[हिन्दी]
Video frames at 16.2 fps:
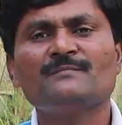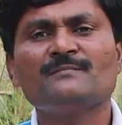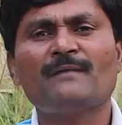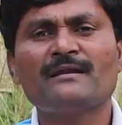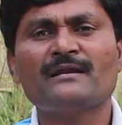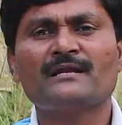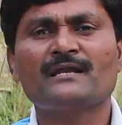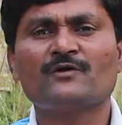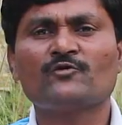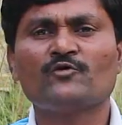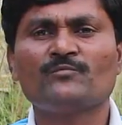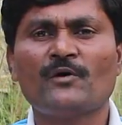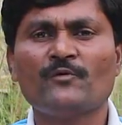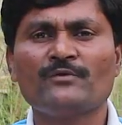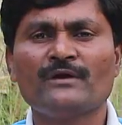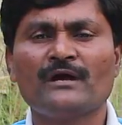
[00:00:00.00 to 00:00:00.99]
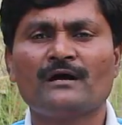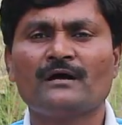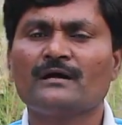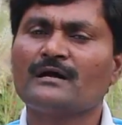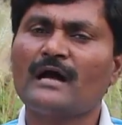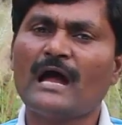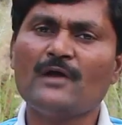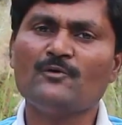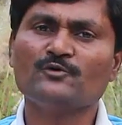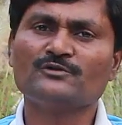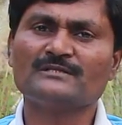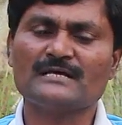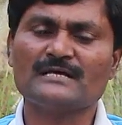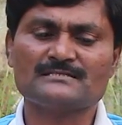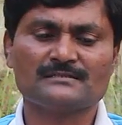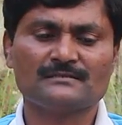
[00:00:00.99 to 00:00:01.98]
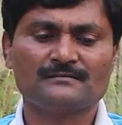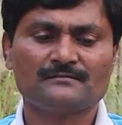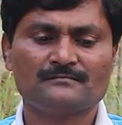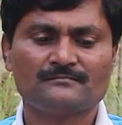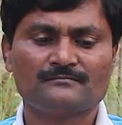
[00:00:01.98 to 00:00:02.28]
वैसे ही वो झट से